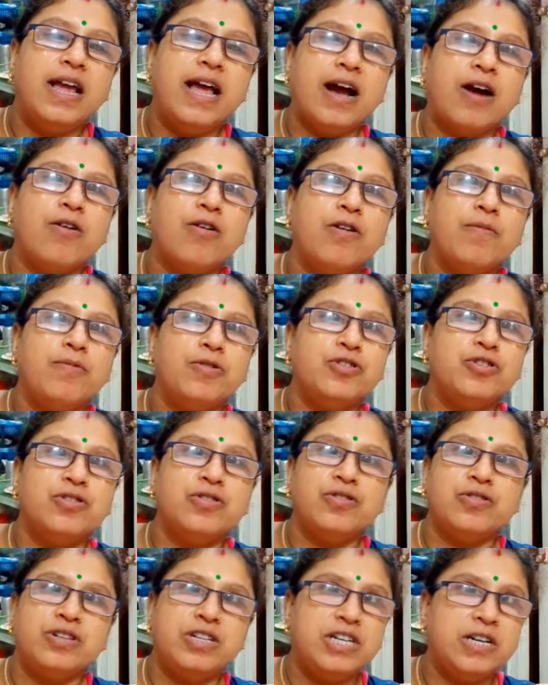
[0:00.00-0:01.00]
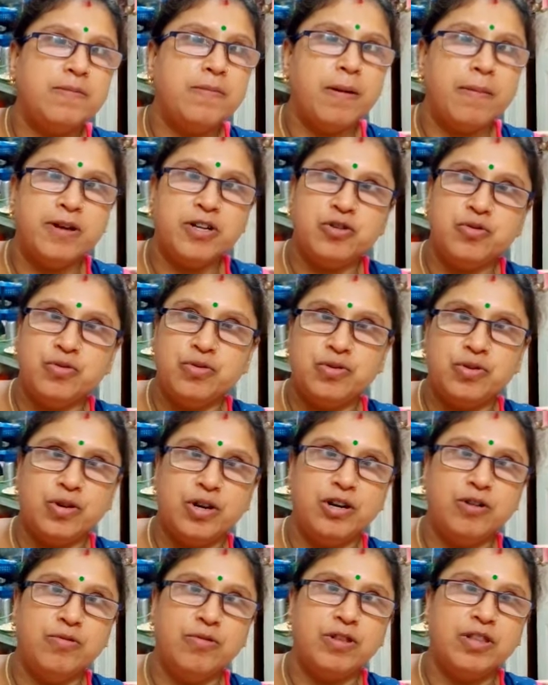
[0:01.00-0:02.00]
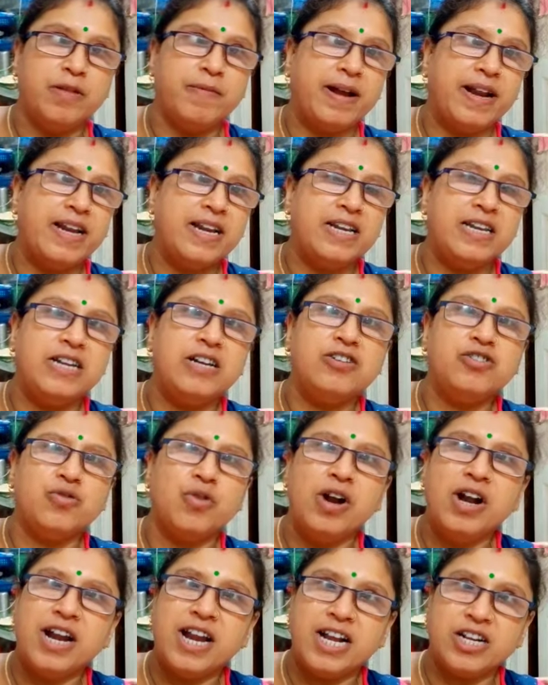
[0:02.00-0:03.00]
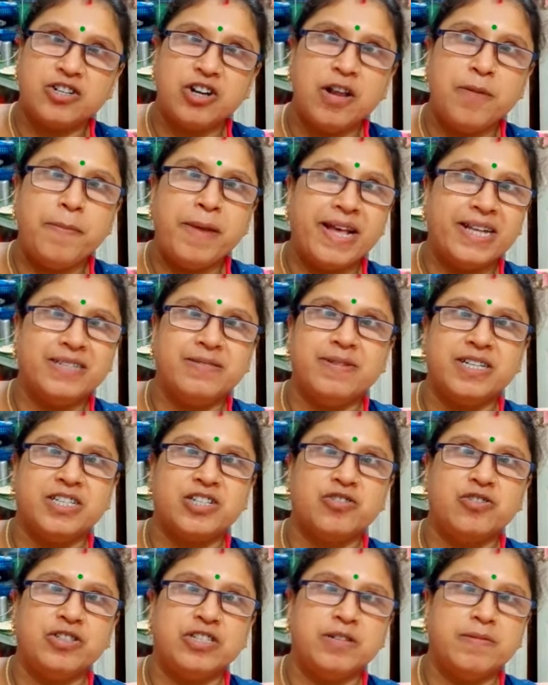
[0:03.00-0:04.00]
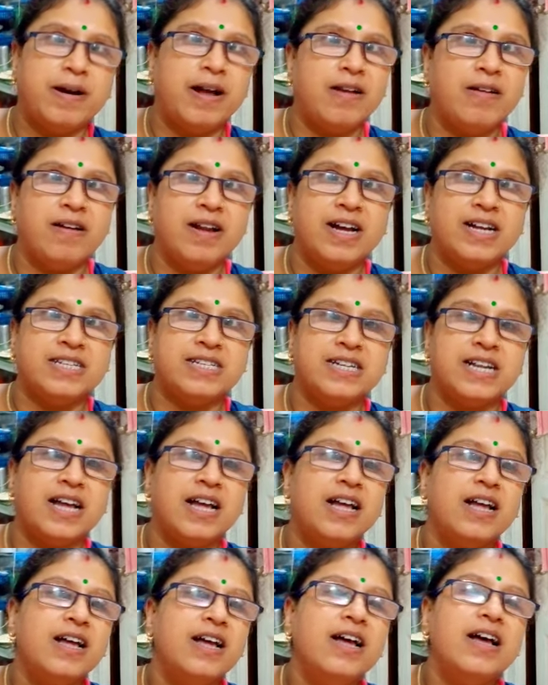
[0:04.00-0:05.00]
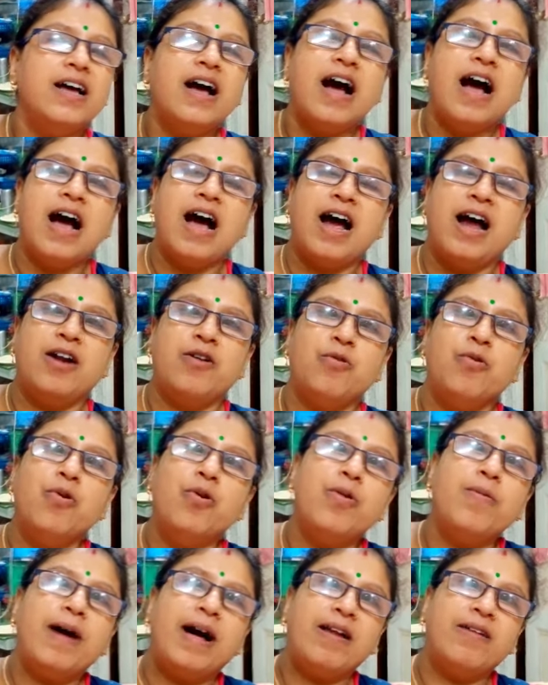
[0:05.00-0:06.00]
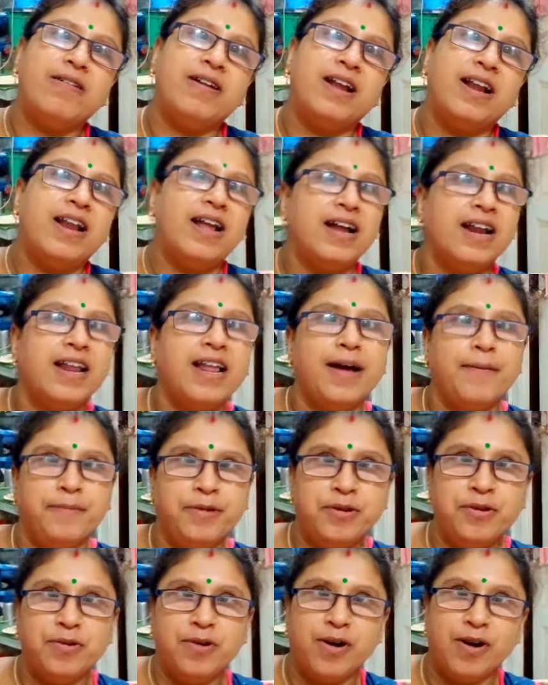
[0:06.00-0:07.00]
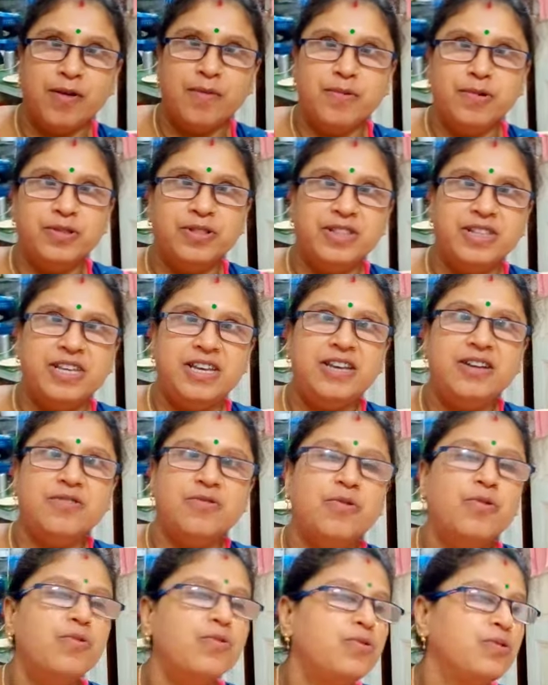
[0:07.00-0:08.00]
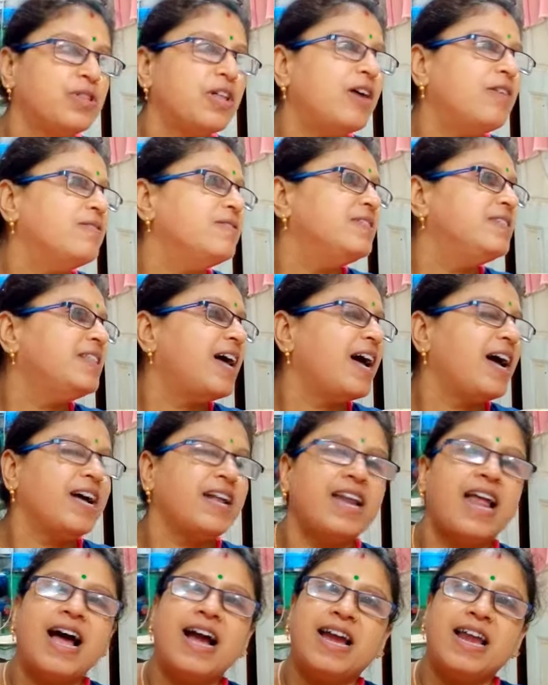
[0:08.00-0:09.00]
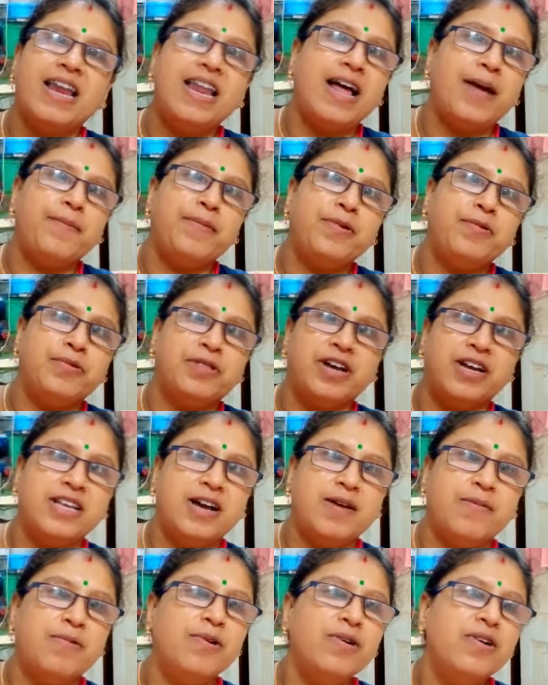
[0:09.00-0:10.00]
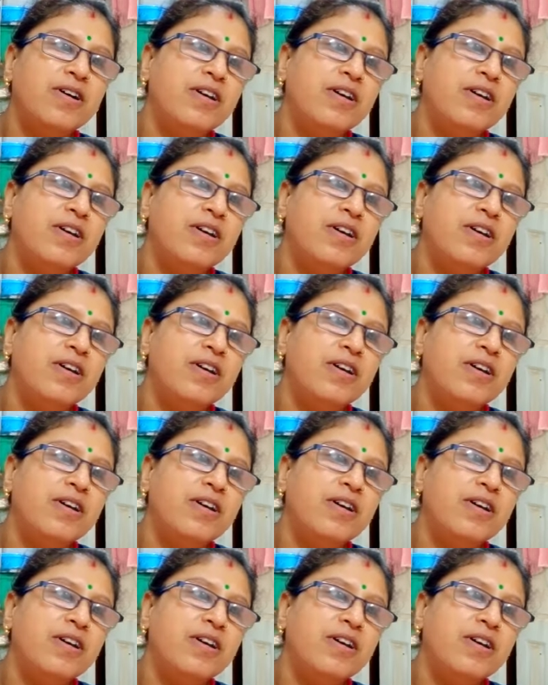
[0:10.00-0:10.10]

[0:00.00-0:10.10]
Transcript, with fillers: এখনও পর্যন্ত ঠিকভাবে সুস্থ হয়ে উঠতে পারেনি শরীরটা আসলে ম্যাচ ম্যাচ করছে ভালো লাগছে না আর ওর ভালো না লাগলে আমিও ঘর বন্দি ও কোথাও না না গেলে আমি কোথায় যাব